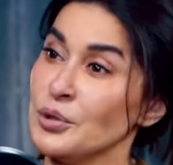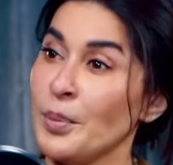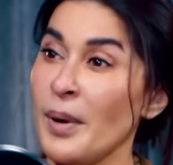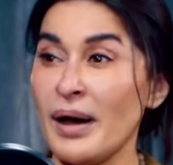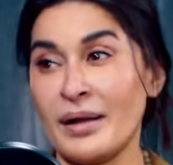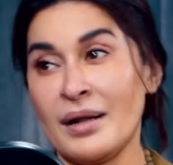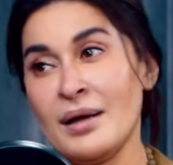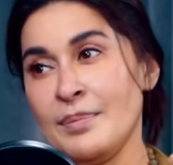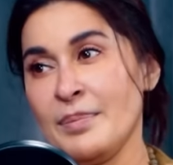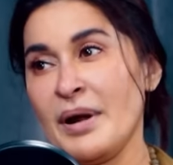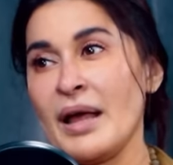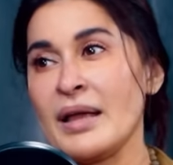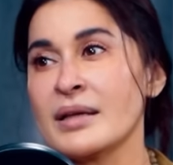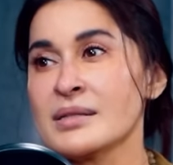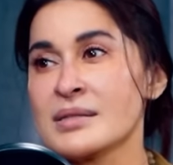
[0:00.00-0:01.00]
दोबारा
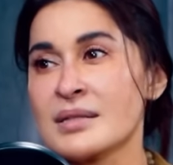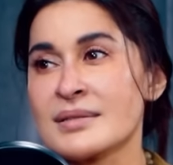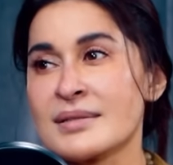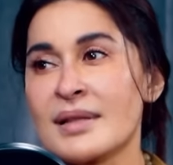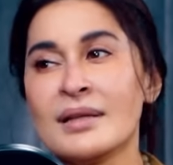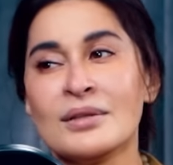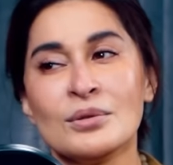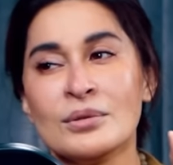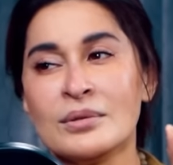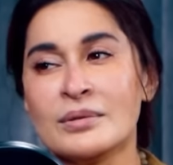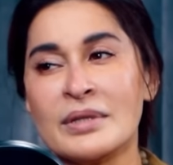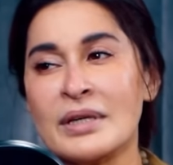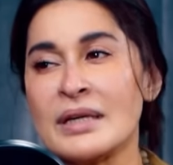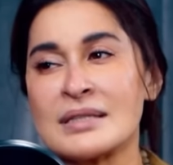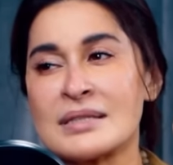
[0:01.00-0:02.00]
पढ़ाई का सिलसिला तो
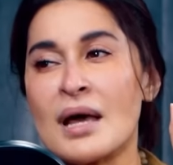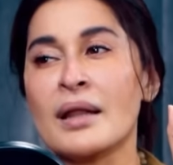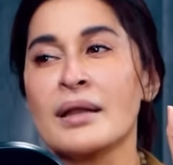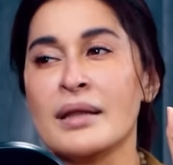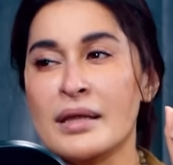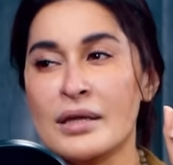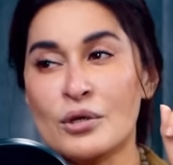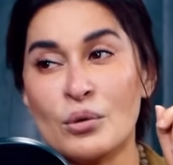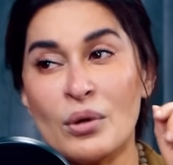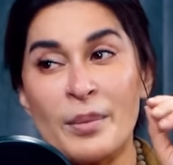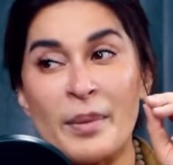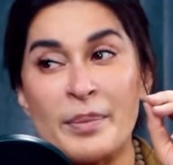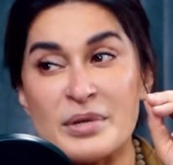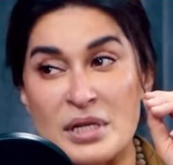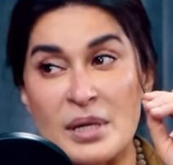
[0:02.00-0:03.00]
ये आसान नहीं है क्योंकि
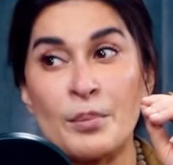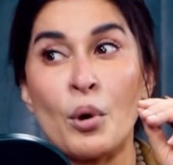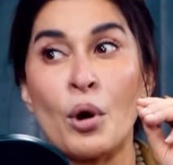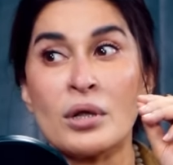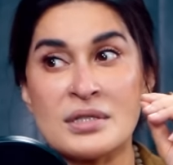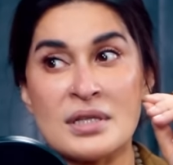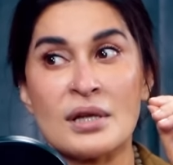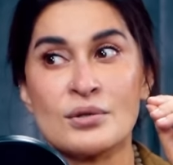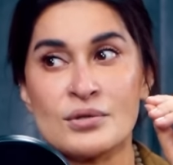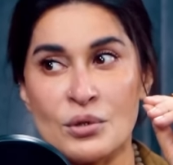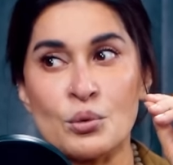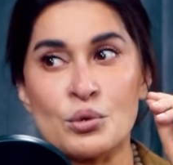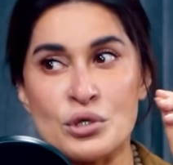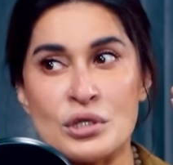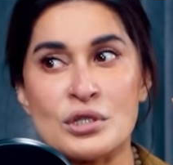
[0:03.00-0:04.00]
मैं पिछले बहुत सालों से
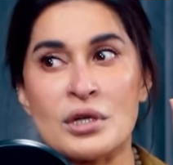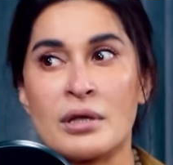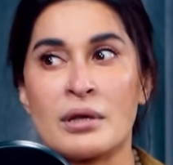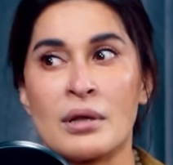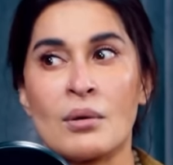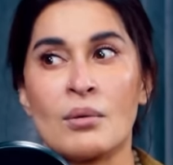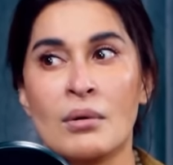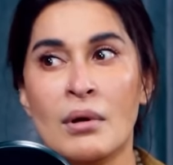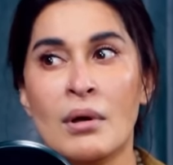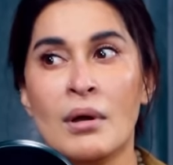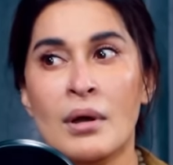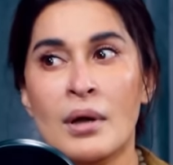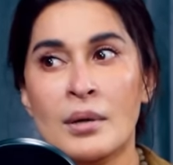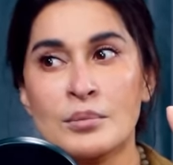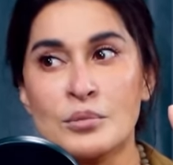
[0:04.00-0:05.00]
कोशिश कर रही हूँ
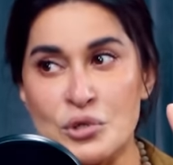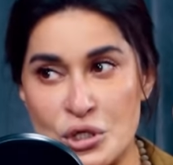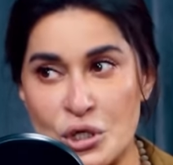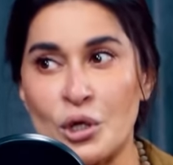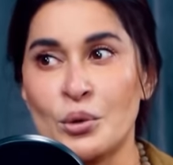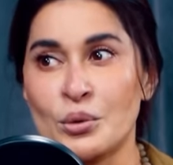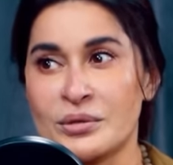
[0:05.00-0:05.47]
मुश्किल